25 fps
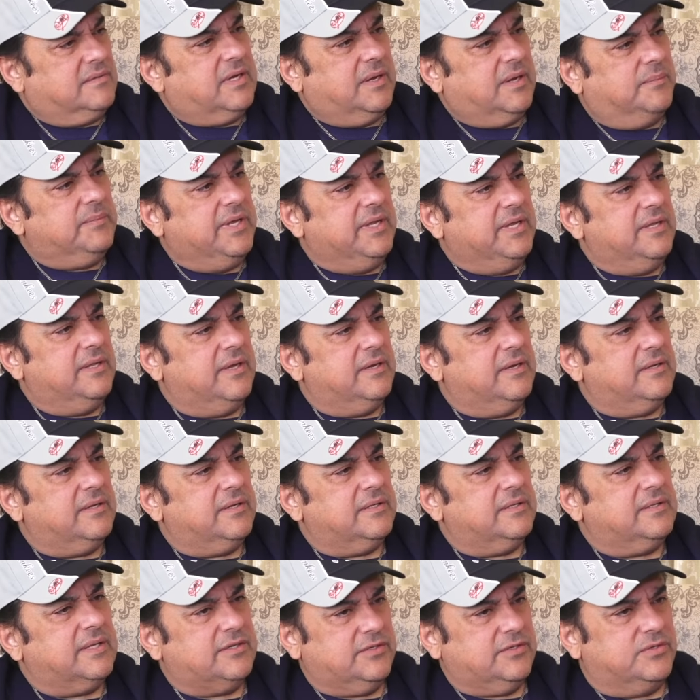आई मीन
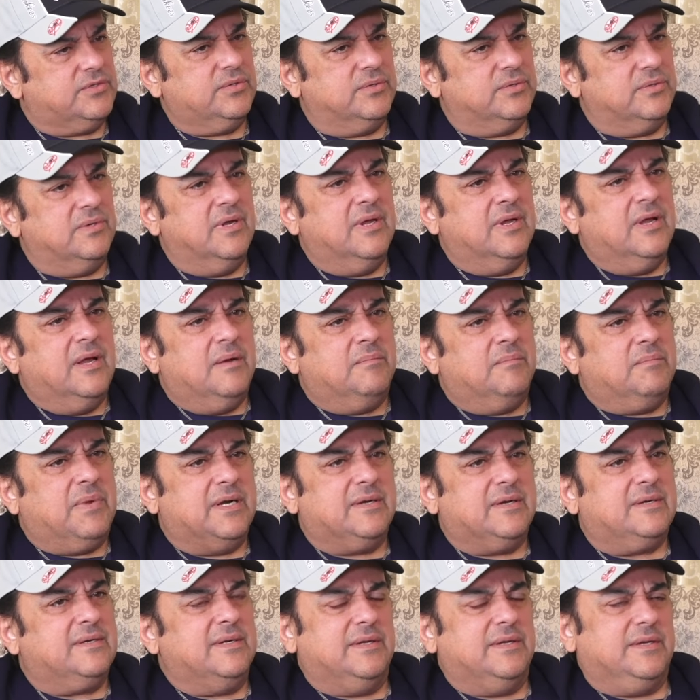दैट्स ट्रू
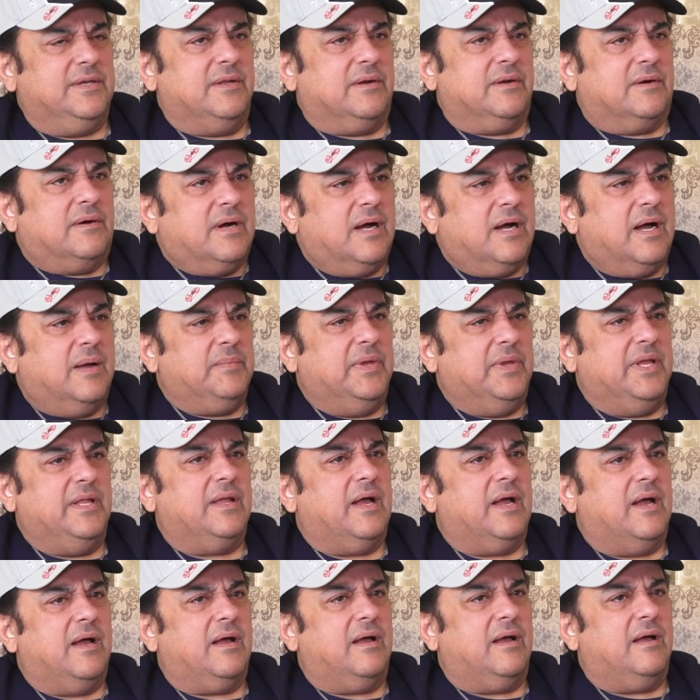बट यू नो आई
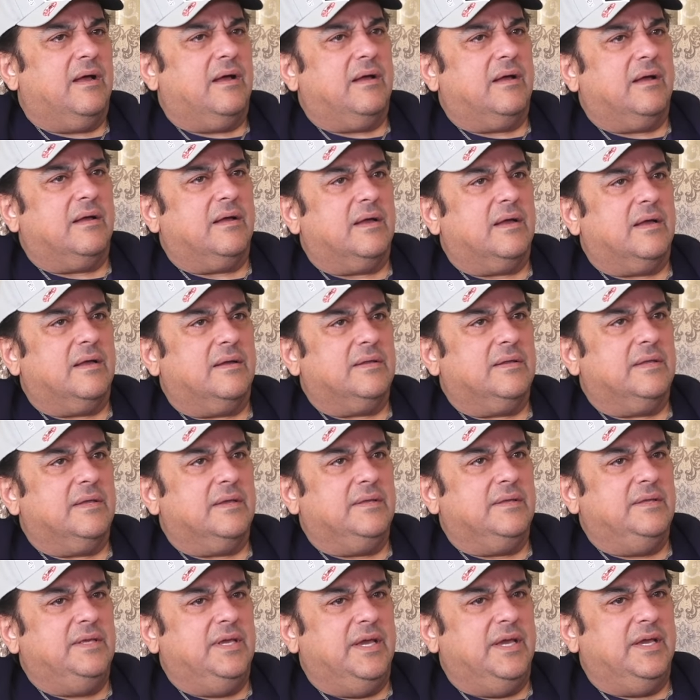मीन
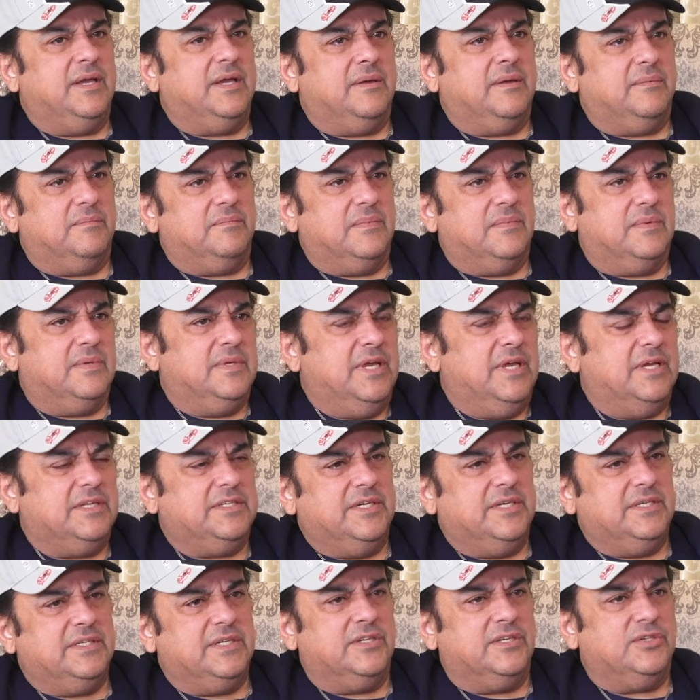ये ये
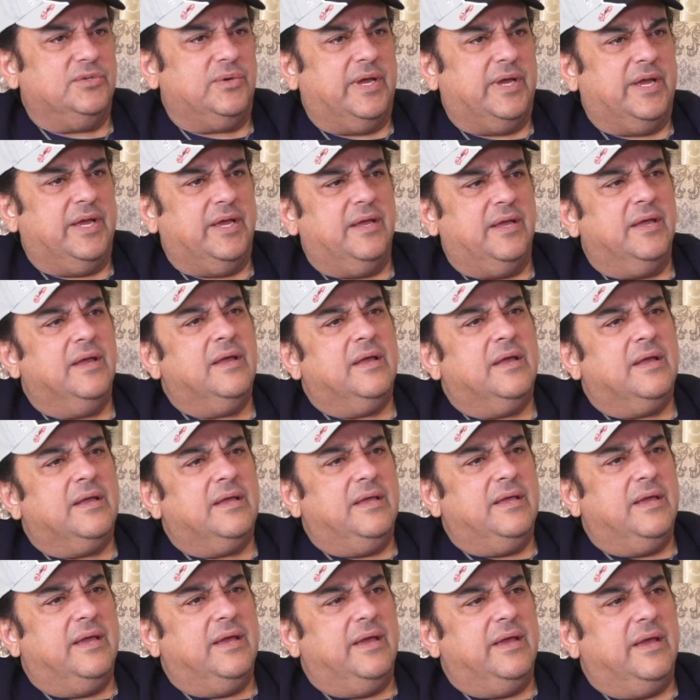चीज़ें जो हैं
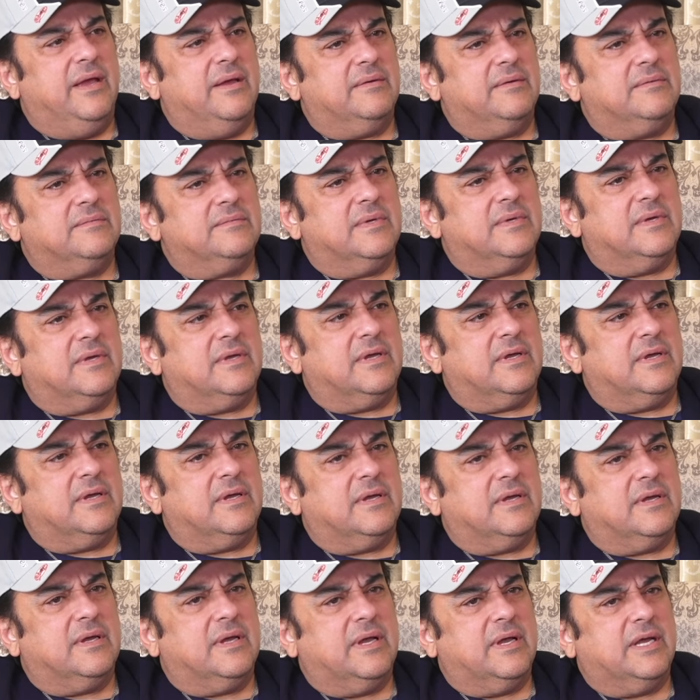ये
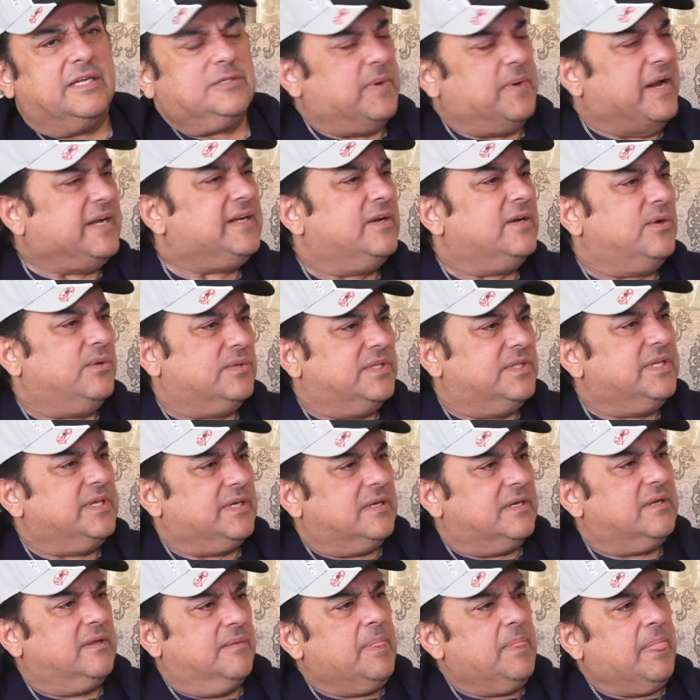एक्सपेक्टेड uh, होती हैं